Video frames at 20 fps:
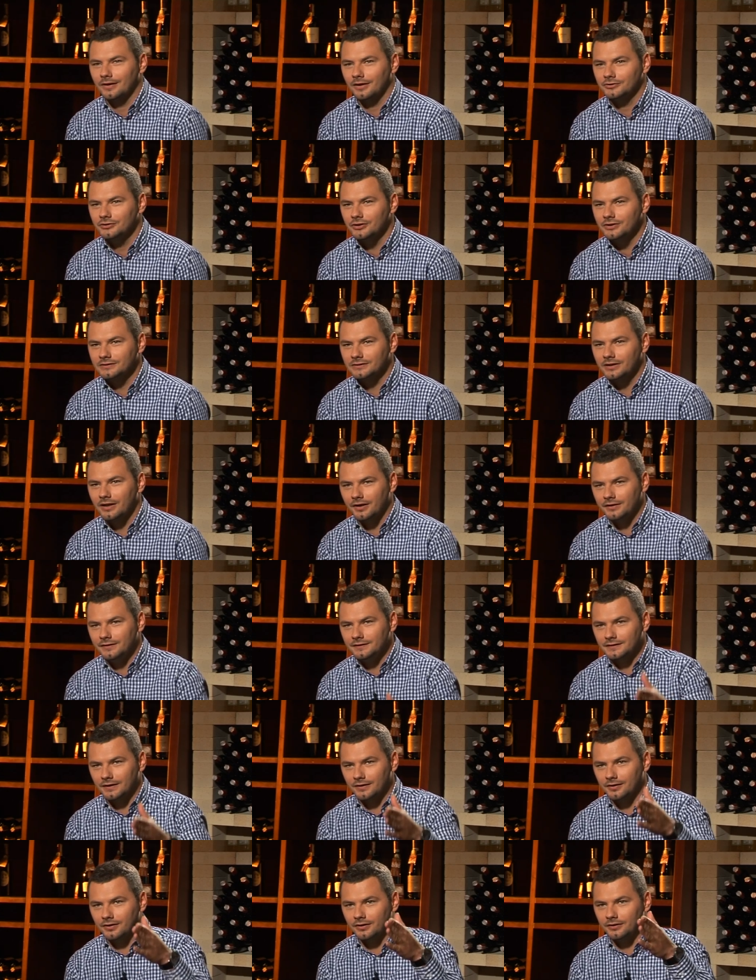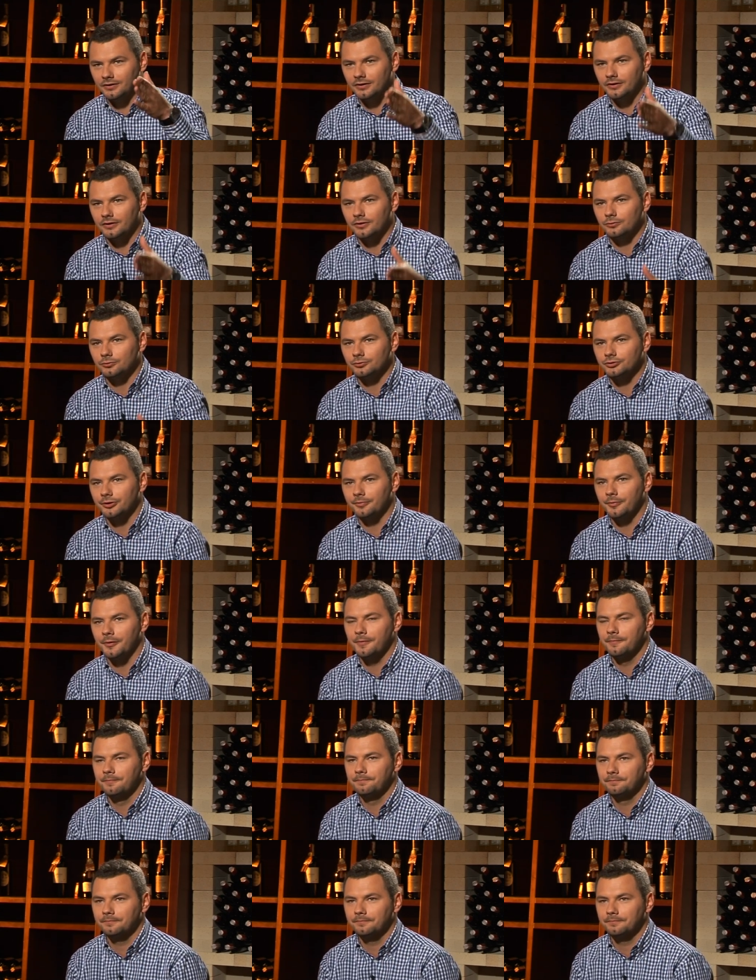Gdzie jest granica krytyki u Ciebie?